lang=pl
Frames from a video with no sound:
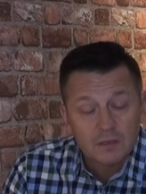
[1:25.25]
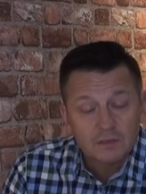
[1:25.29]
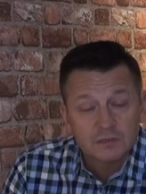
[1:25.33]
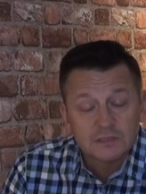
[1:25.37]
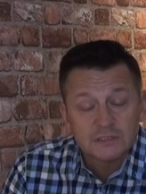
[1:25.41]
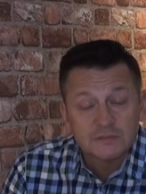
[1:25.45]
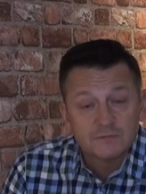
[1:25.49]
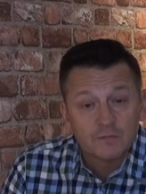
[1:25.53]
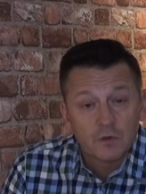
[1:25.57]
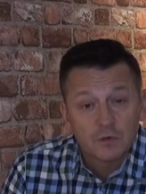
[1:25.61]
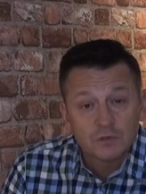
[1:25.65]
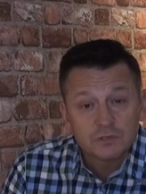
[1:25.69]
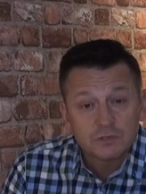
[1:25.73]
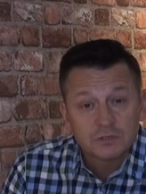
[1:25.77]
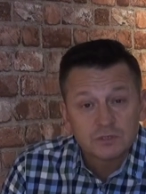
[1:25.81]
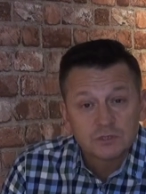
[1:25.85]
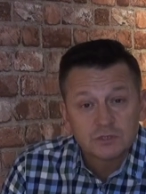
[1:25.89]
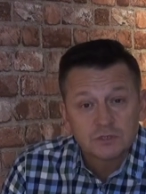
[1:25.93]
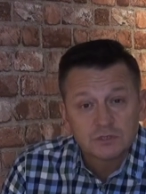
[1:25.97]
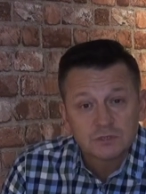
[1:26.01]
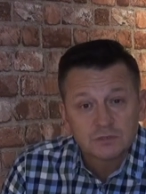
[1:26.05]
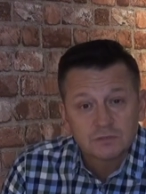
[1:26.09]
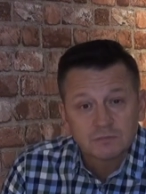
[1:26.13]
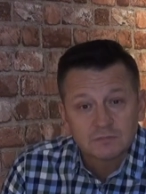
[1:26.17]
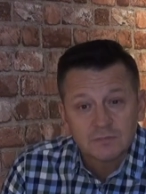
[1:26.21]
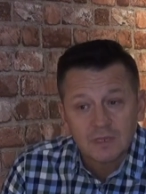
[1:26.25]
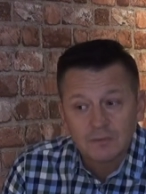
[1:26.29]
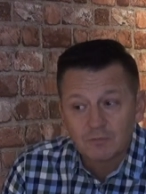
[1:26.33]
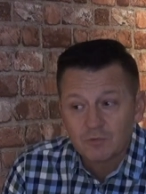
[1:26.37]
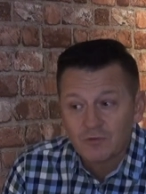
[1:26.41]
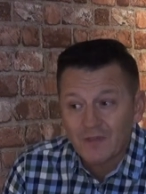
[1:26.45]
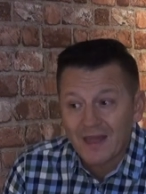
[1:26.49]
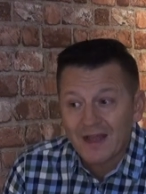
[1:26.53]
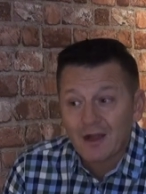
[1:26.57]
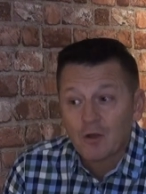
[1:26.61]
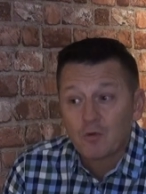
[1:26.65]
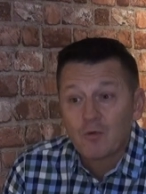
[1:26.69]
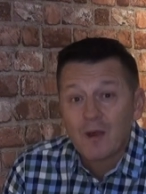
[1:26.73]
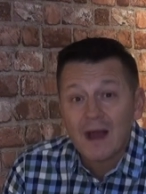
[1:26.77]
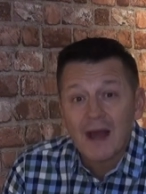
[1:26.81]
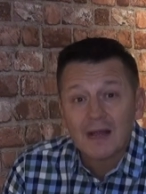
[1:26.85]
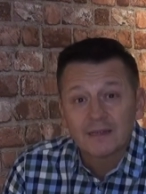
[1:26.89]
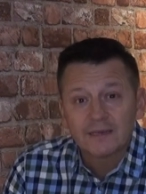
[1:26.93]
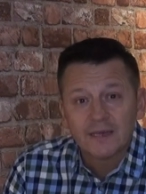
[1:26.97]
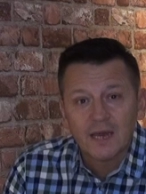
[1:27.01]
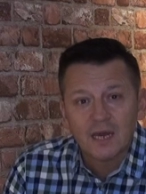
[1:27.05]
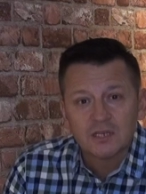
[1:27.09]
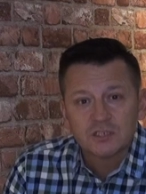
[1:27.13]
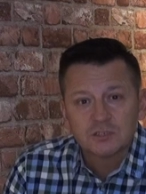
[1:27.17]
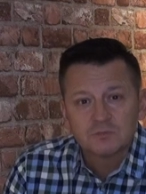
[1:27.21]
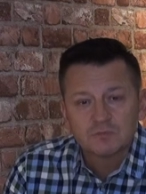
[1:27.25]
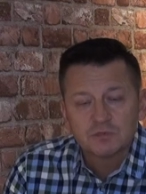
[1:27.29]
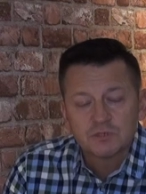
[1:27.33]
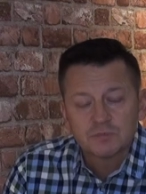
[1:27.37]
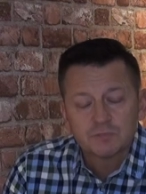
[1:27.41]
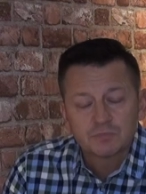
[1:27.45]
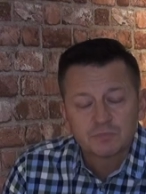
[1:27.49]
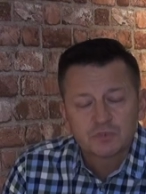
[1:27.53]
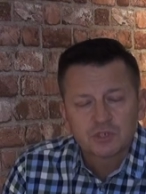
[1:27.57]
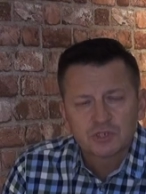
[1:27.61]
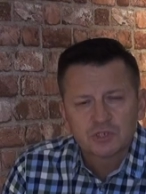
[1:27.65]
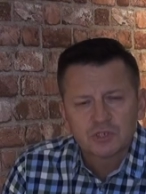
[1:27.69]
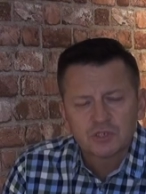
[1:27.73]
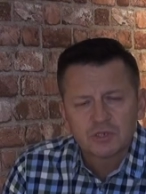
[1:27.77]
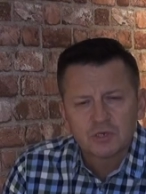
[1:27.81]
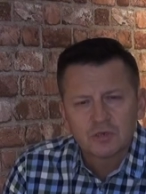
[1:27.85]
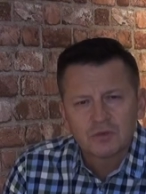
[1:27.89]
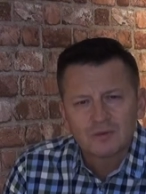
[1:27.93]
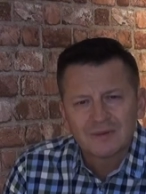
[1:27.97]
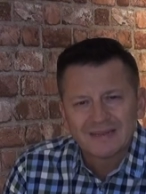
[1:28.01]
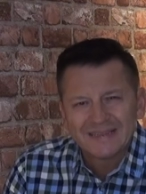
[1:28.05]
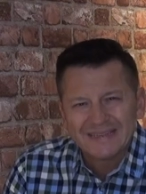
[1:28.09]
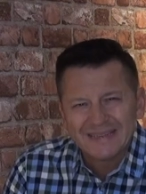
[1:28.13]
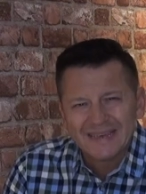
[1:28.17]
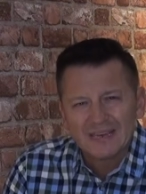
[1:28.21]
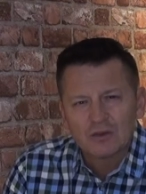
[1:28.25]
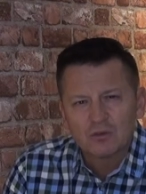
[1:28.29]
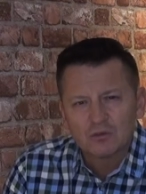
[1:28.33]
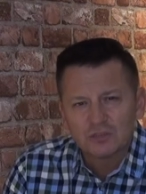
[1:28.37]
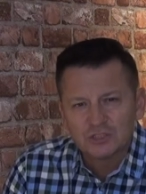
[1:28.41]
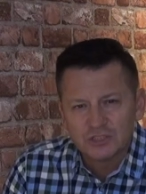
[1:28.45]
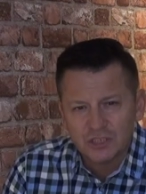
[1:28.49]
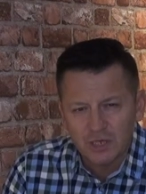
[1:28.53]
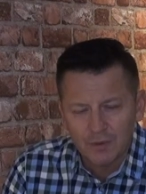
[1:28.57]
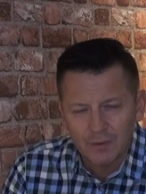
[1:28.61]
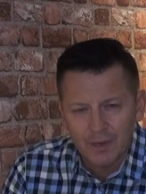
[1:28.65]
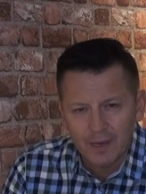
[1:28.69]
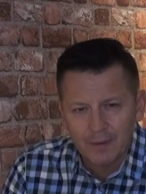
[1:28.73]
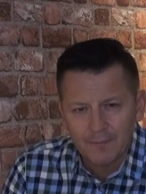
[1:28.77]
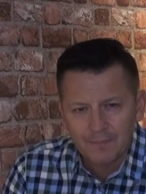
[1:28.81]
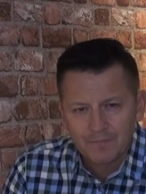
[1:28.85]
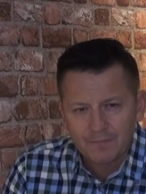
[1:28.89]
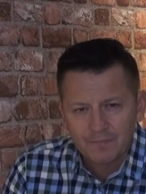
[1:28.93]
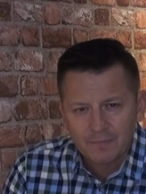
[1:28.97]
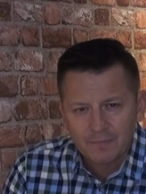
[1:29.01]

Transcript: zwodzić albo nakłaniać, byś przyjął jego dzieła.